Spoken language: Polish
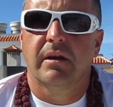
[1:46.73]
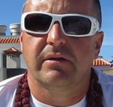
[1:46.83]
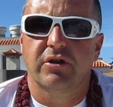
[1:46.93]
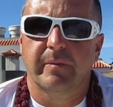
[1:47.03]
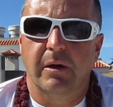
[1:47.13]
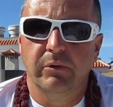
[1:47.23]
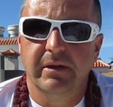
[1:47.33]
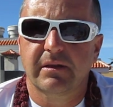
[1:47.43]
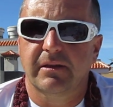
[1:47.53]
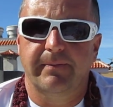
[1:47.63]
jesteśmy na
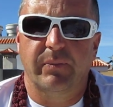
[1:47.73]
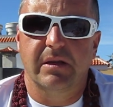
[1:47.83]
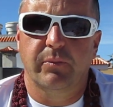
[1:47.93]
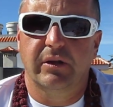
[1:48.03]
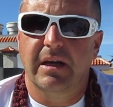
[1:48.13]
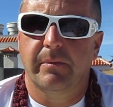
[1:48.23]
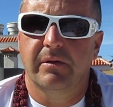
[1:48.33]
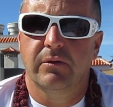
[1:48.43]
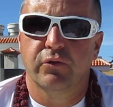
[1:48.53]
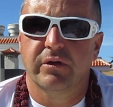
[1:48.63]
ulicy,
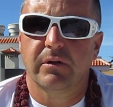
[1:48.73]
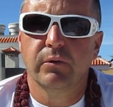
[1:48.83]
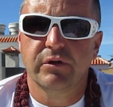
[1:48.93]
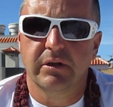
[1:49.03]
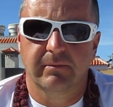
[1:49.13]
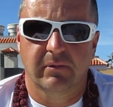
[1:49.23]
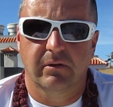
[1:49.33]
spotykamy różnych ludzi